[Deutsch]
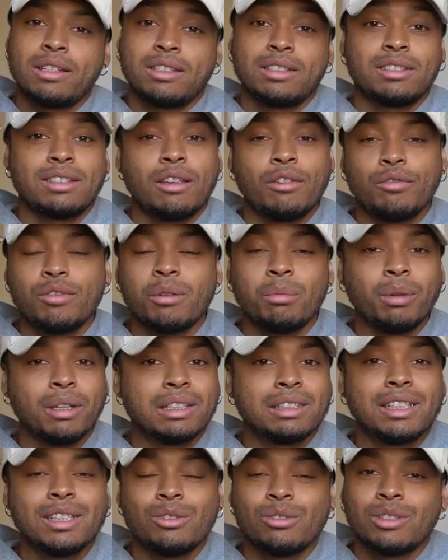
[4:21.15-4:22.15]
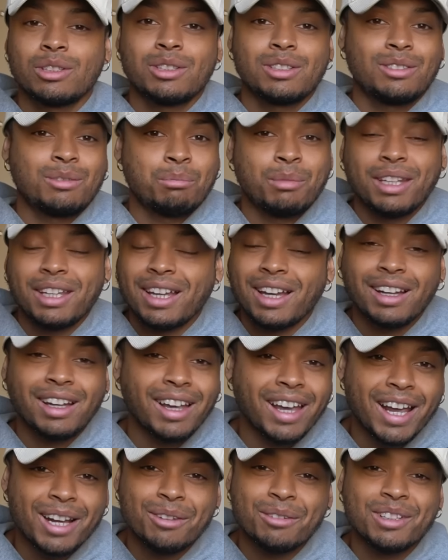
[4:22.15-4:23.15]
Es ist sehr viel passiert und es ist mega
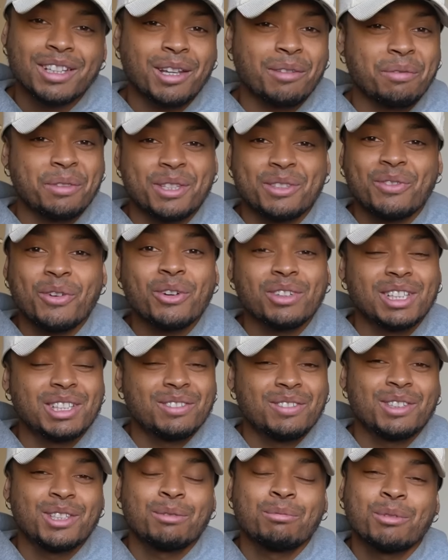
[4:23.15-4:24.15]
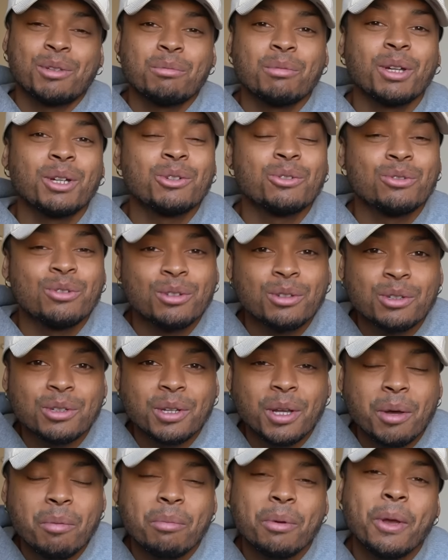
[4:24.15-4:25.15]
geil und ich habe, das war auch das, was ich mir immer
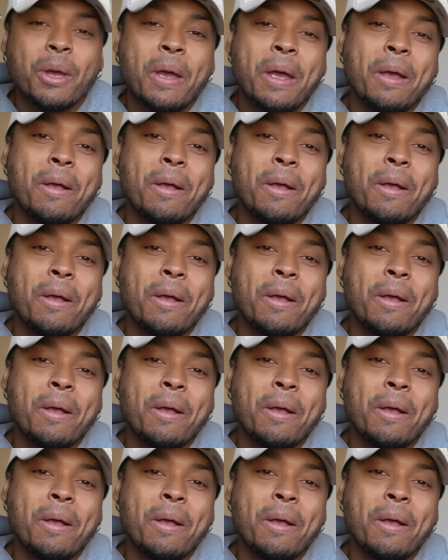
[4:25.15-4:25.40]
gewünscht habe.